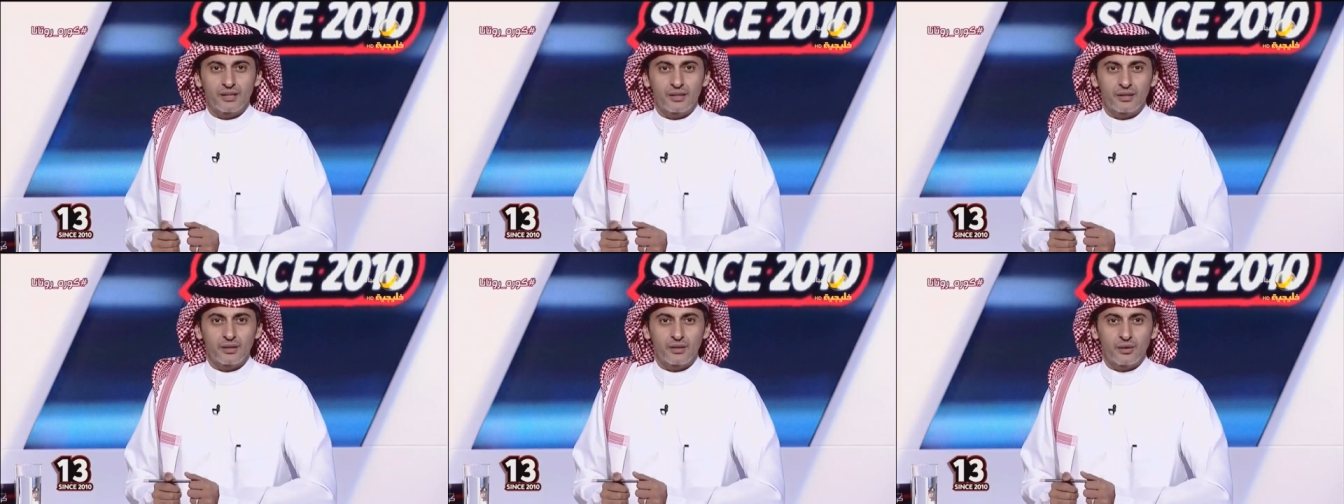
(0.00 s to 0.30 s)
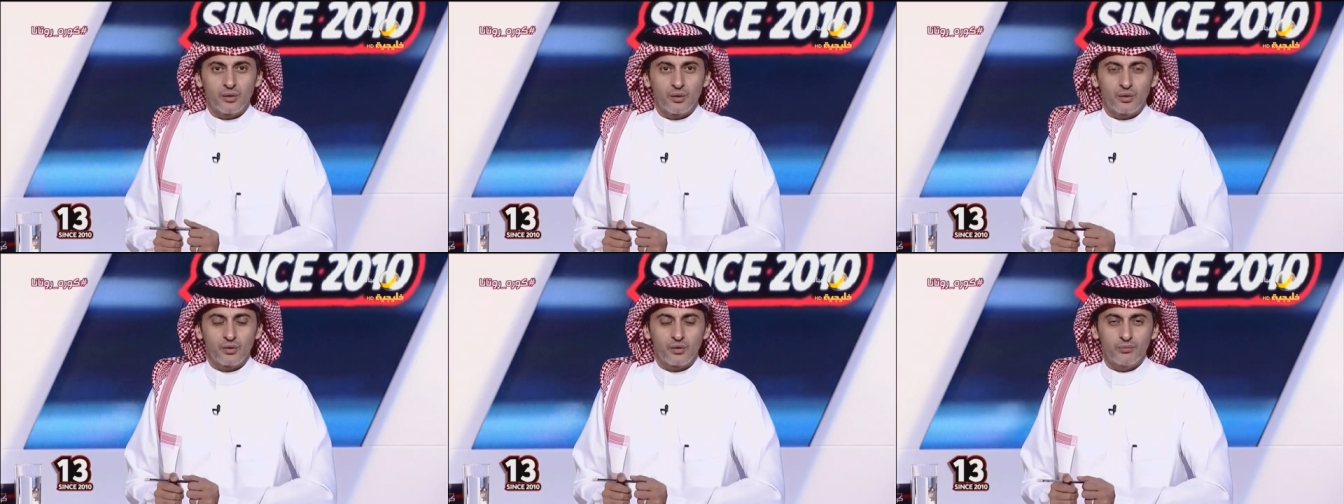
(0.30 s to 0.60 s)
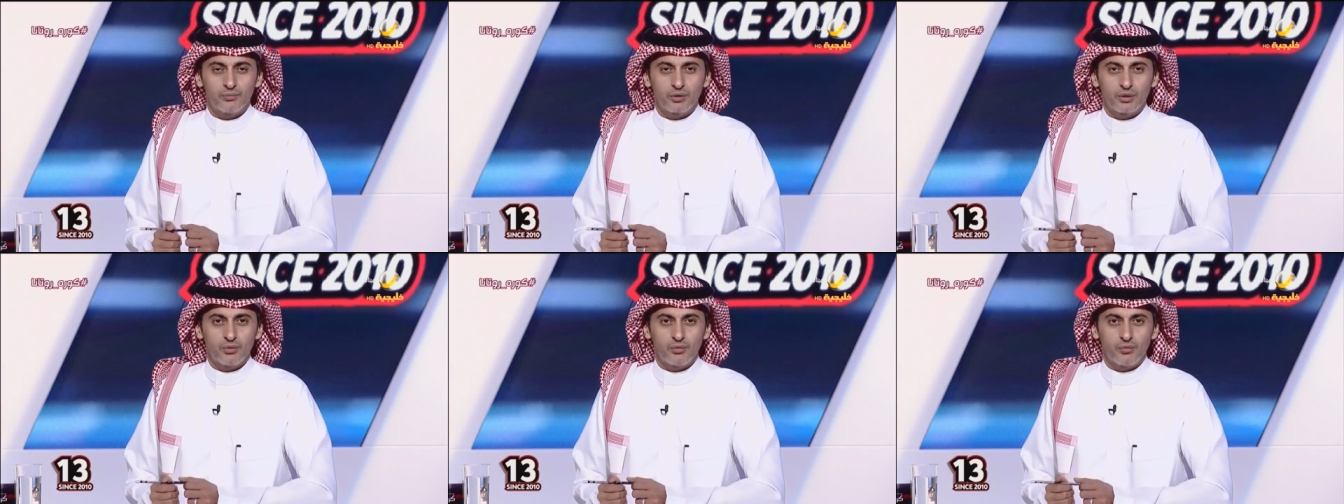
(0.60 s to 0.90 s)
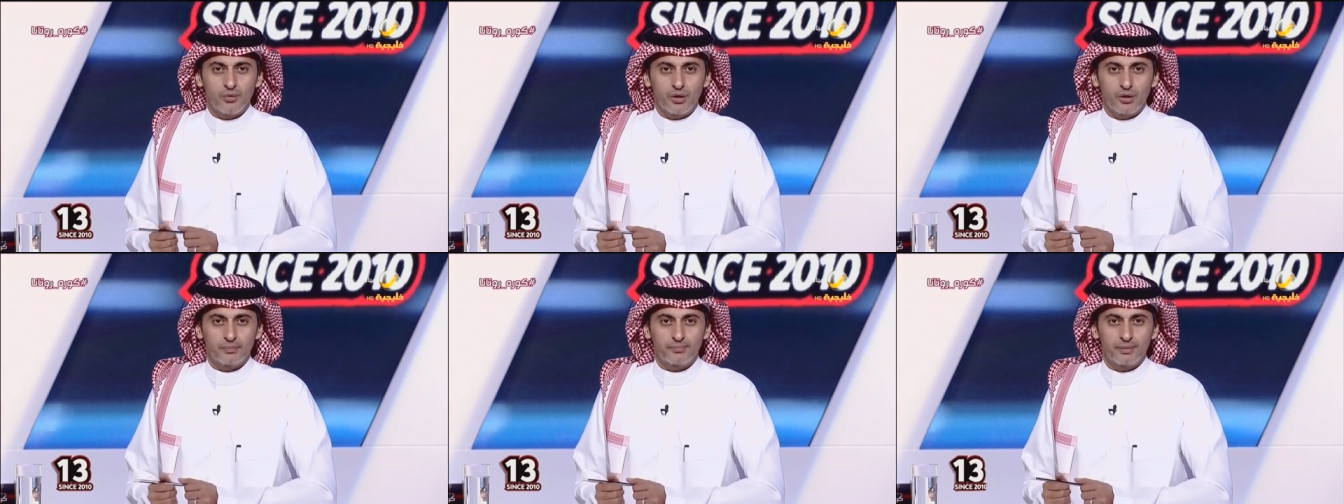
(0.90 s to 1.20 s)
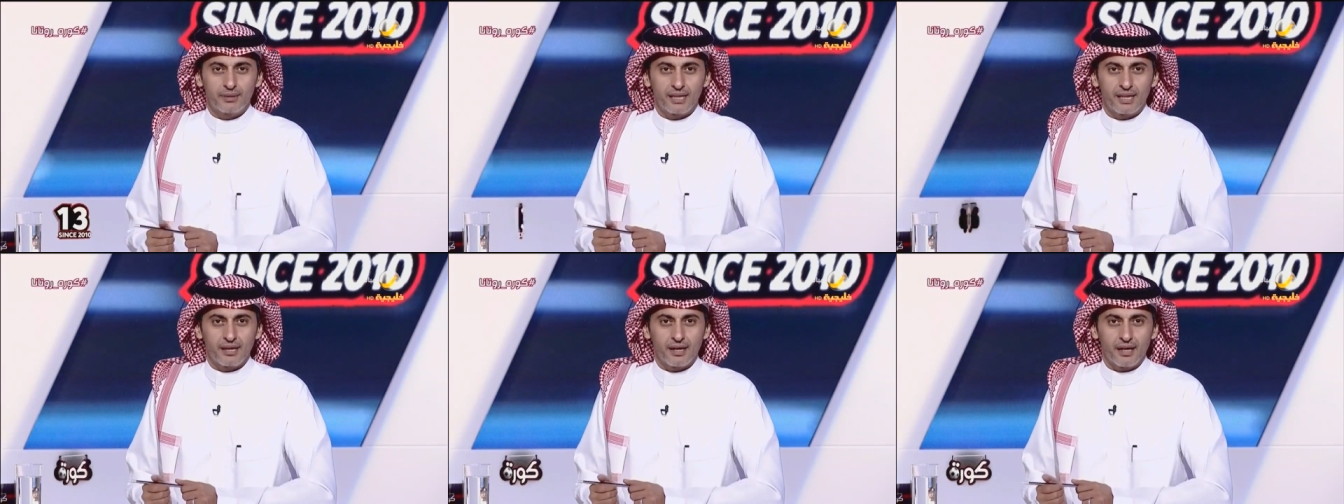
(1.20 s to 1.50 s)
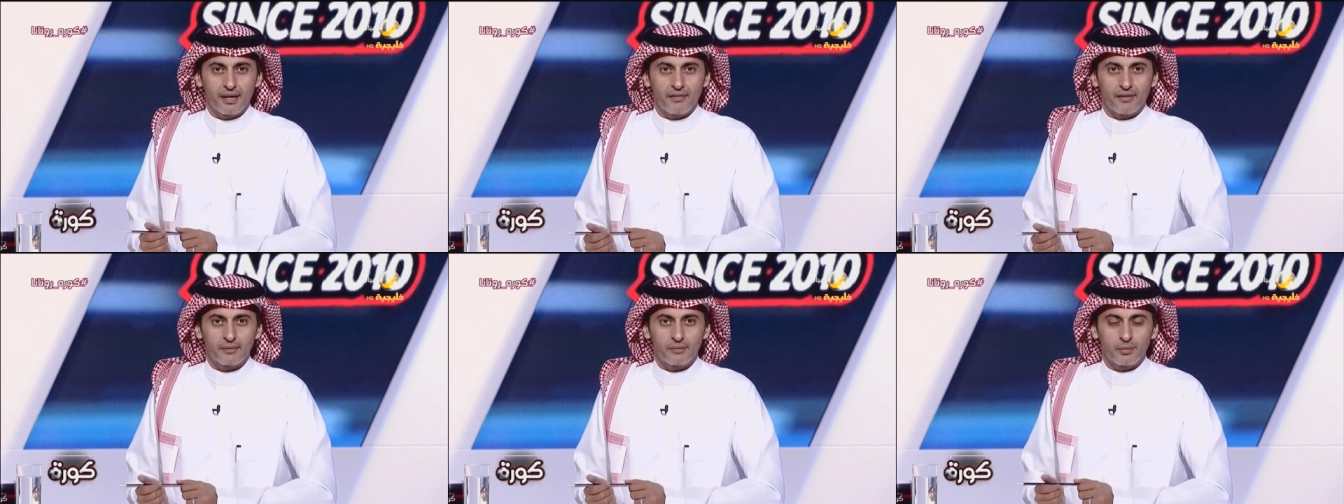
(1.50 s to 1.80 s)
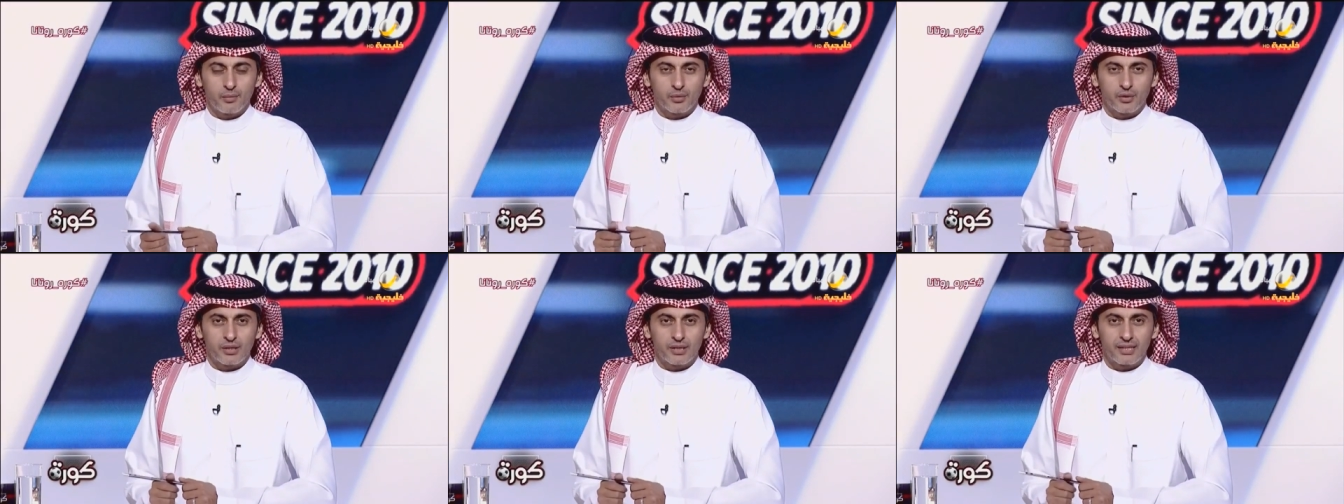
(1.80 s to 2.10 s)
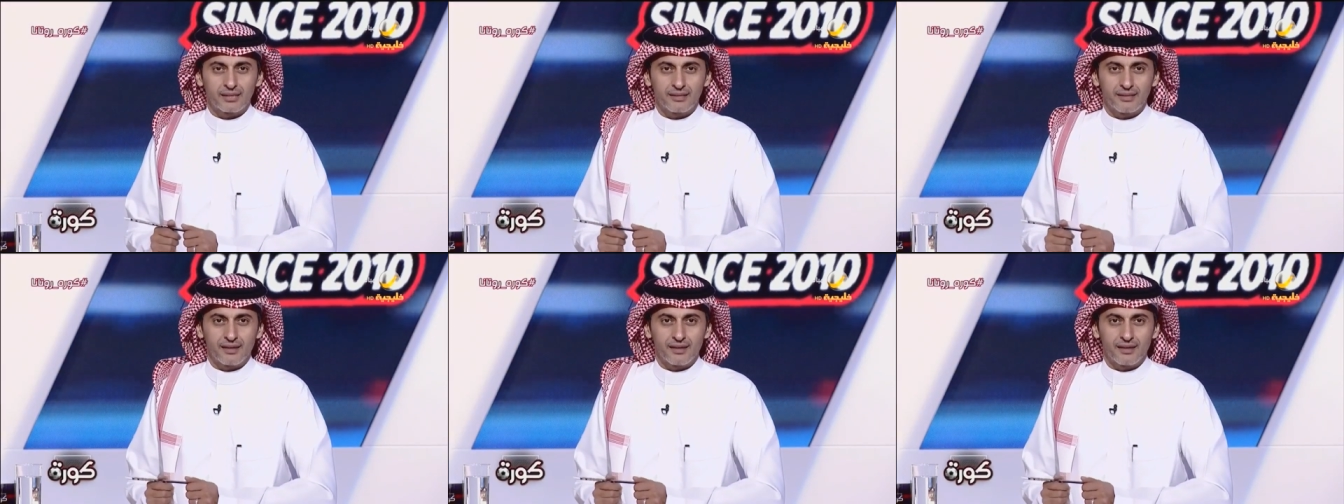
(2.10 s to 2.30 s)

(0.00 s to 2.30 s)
الاولمبي ومحبي الاخضر مبروك